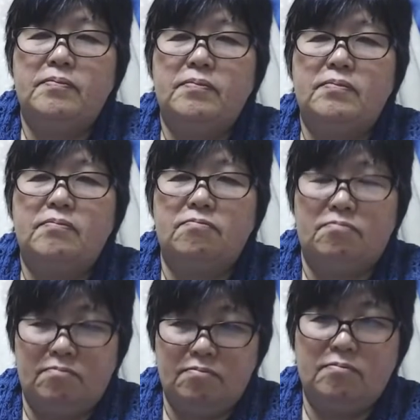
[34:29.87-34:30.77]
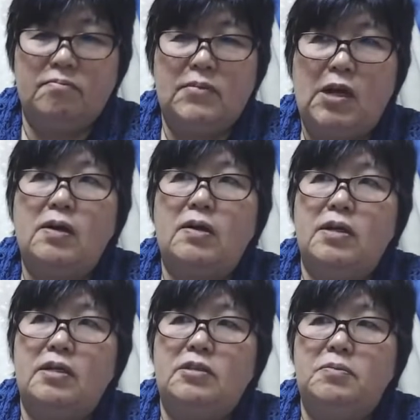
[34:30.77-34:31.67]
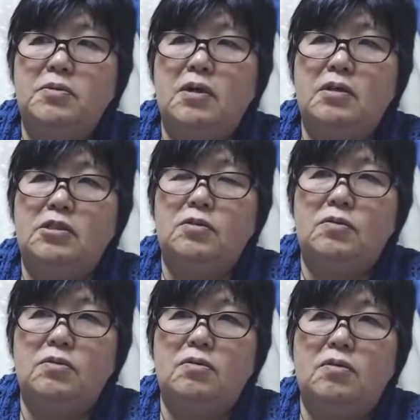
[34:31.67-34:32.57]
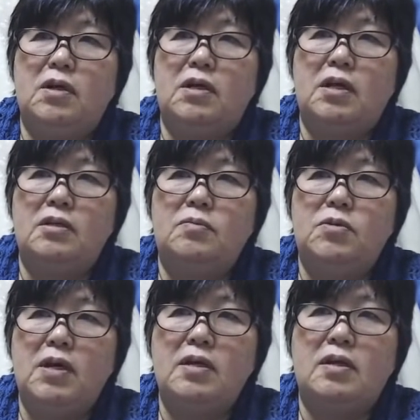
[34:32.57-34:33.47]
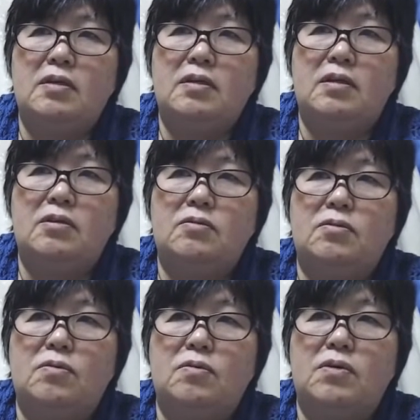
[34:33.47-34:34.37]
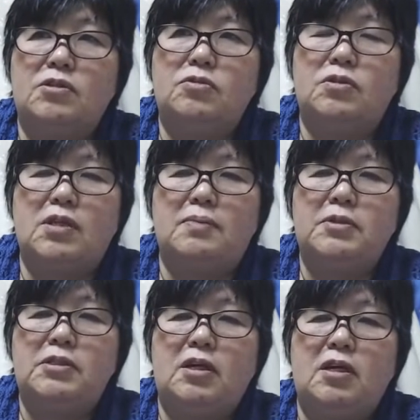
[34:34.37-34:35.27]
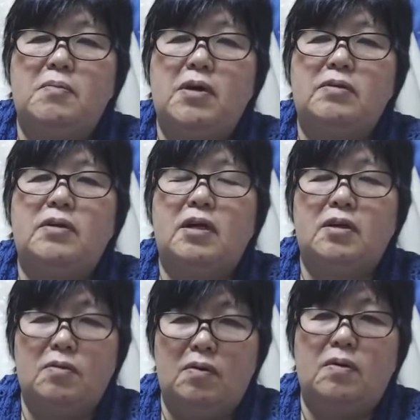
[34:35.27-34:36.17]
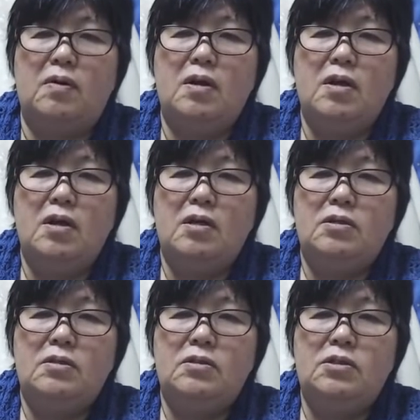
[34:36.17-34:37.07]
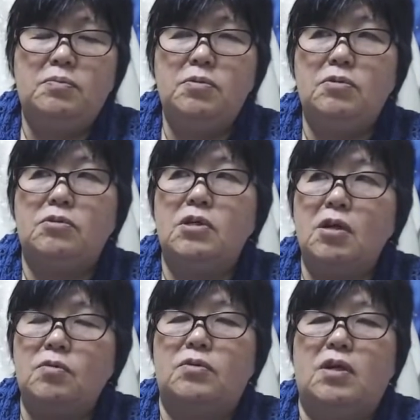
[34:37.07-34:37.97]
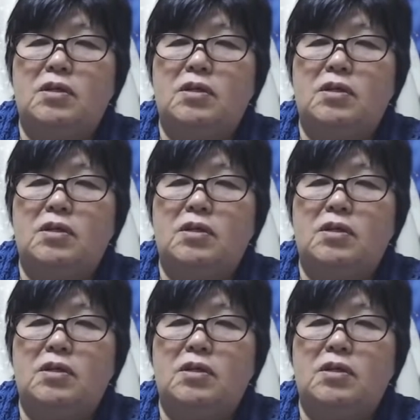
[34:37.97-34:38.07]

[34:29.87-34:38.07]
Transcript: なんかね、自分から仕事取ったら何にもないなっていうところがちょっと寂しげでもあるんだけど、はい、自分の好きなことやってる